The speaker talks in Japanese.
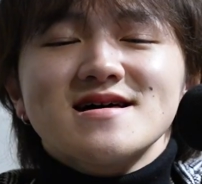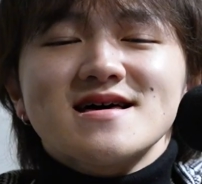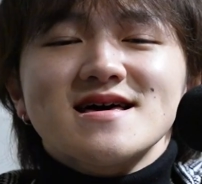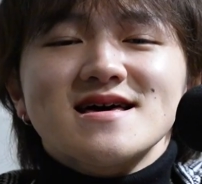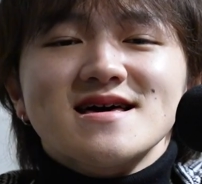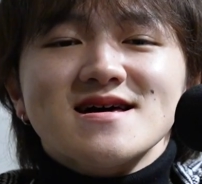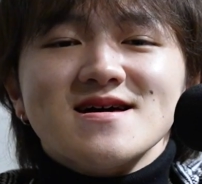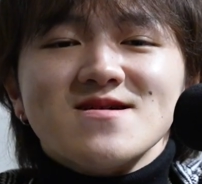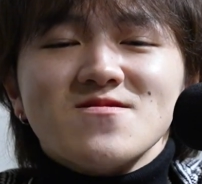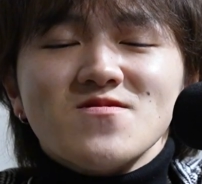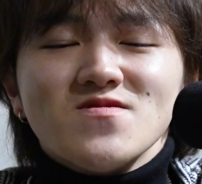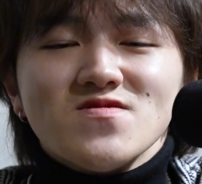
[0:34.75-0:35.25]

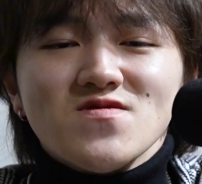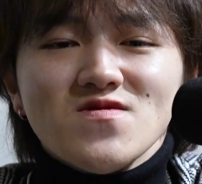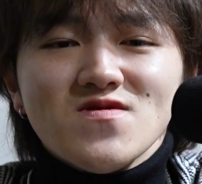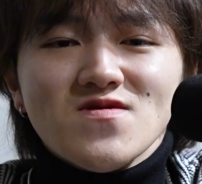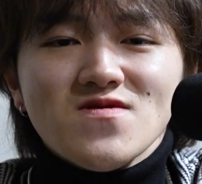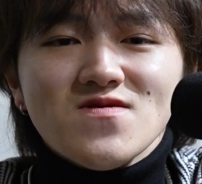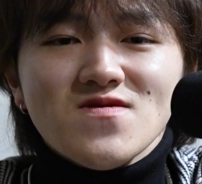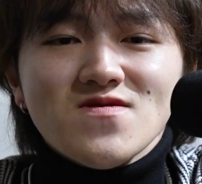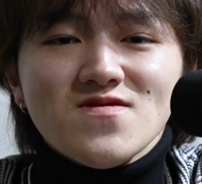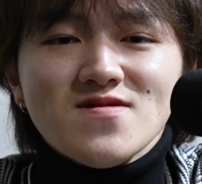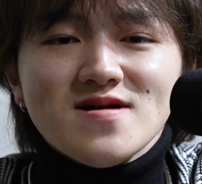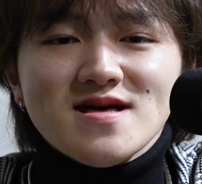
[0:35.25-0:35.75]
えー、こ
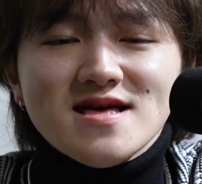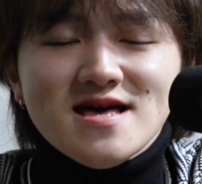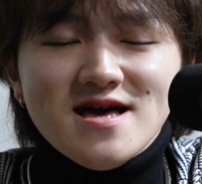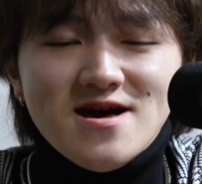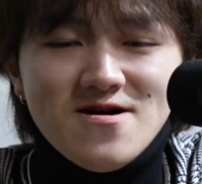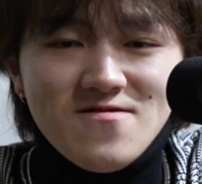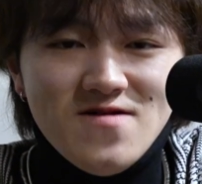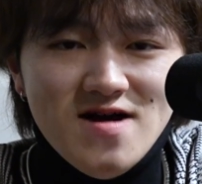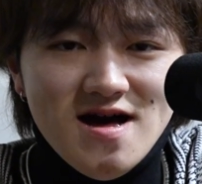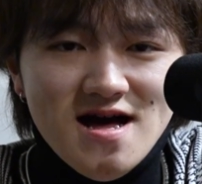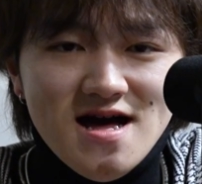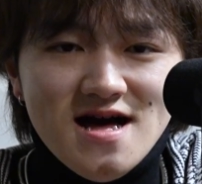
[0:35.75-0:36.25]
の部
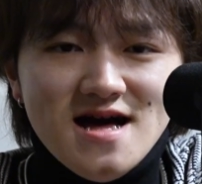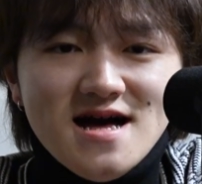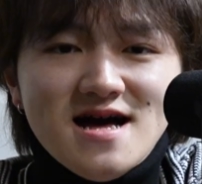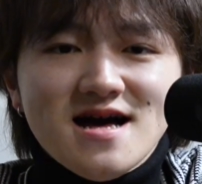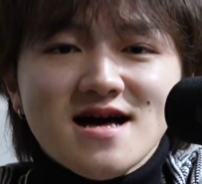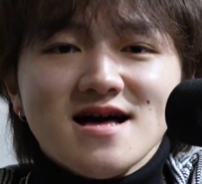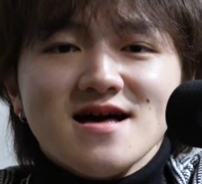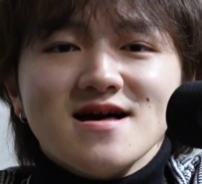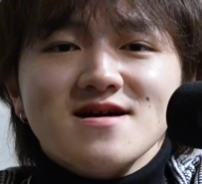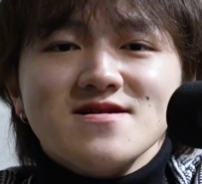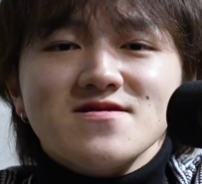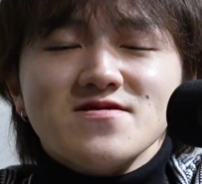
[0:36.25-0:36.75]
屋は
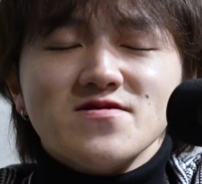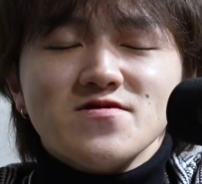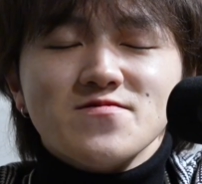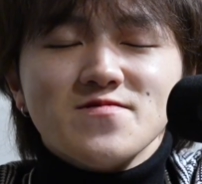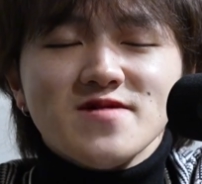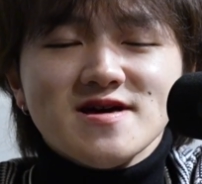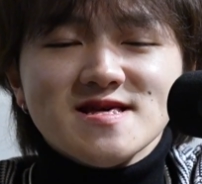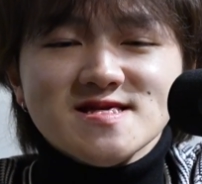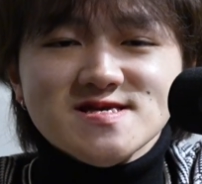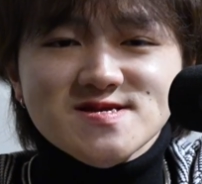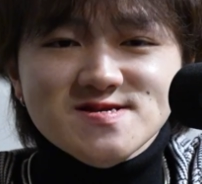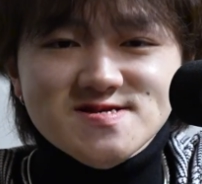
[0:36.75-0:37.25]

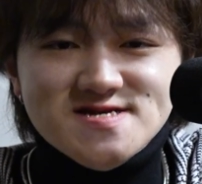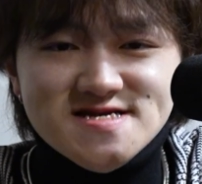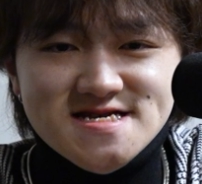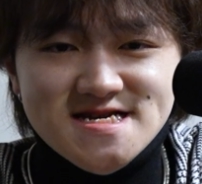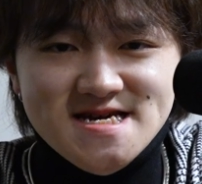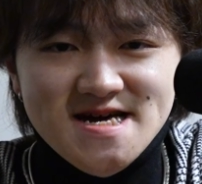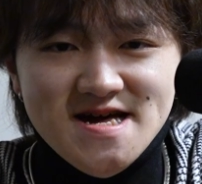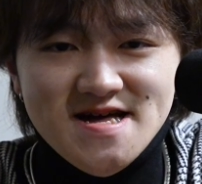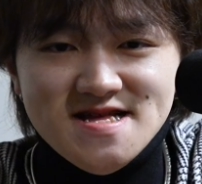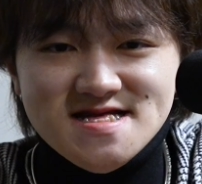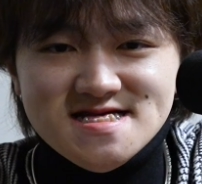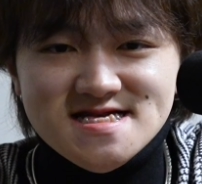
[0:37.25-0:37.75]
車いすいす
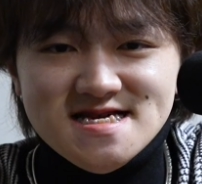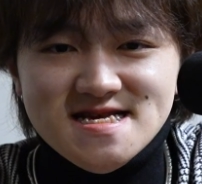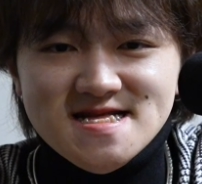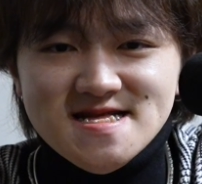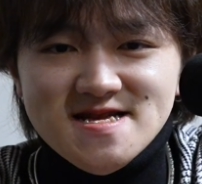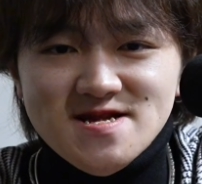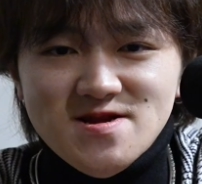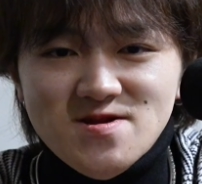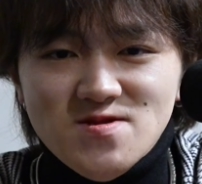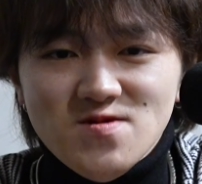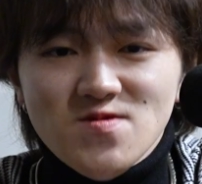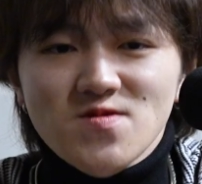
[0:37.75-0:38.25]
い
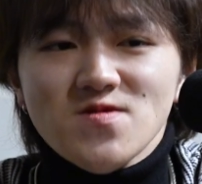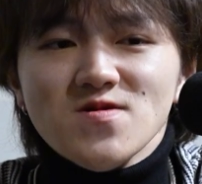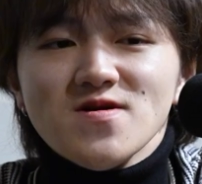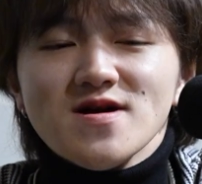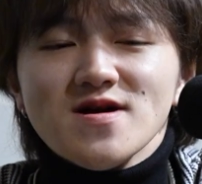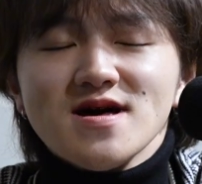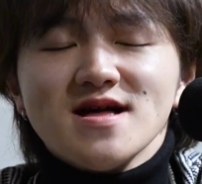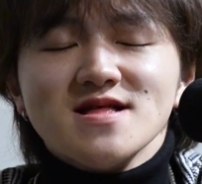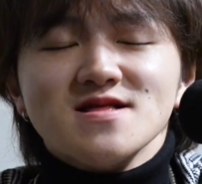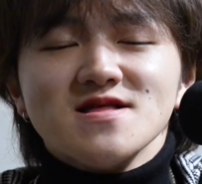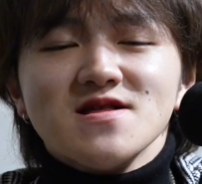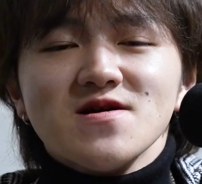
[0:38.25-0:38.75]
カンチャンネルの
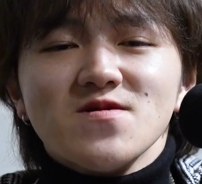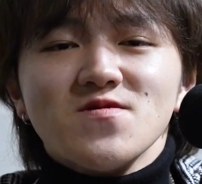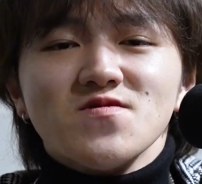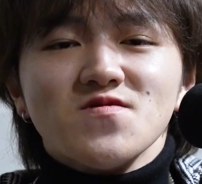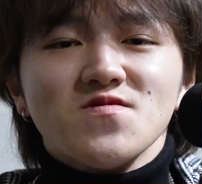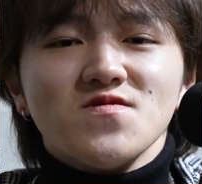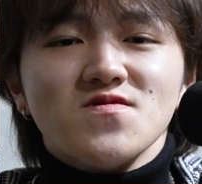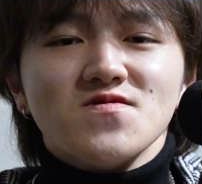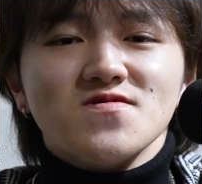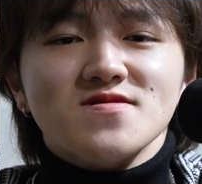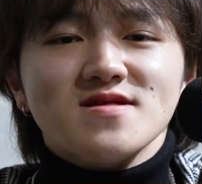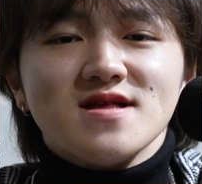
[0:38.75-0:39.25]
カンタこ
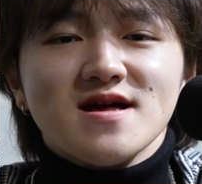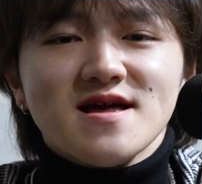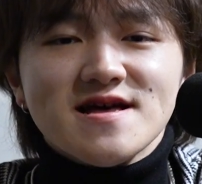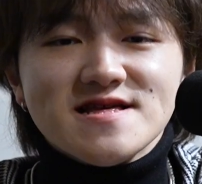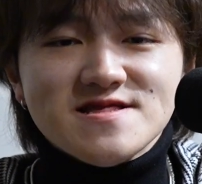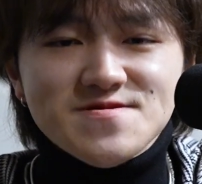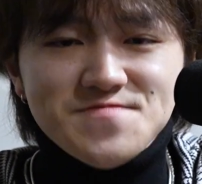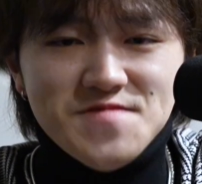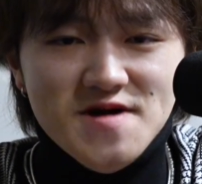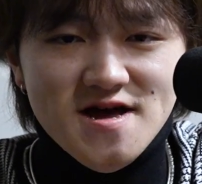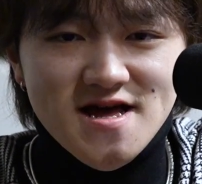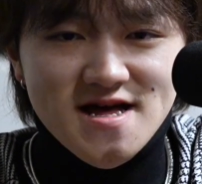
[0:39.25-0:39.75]
と中
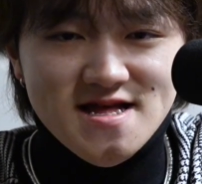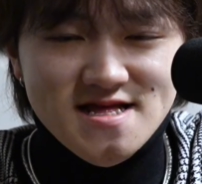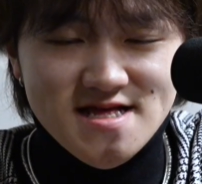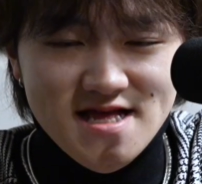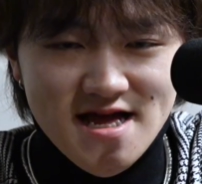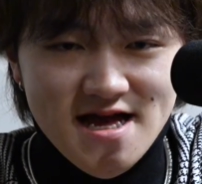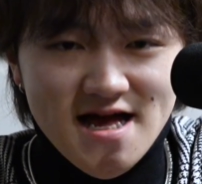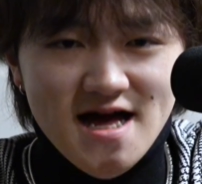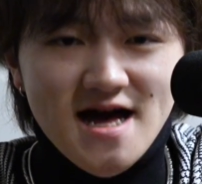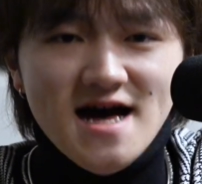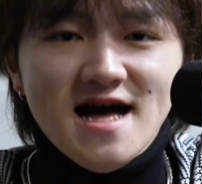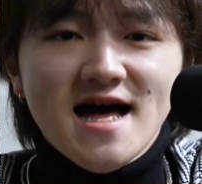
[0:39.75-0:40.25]
島
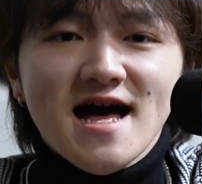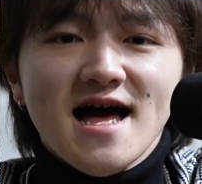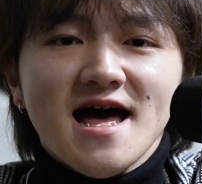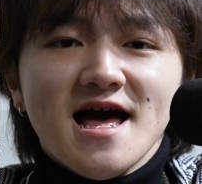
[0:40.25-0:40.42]
カンタが、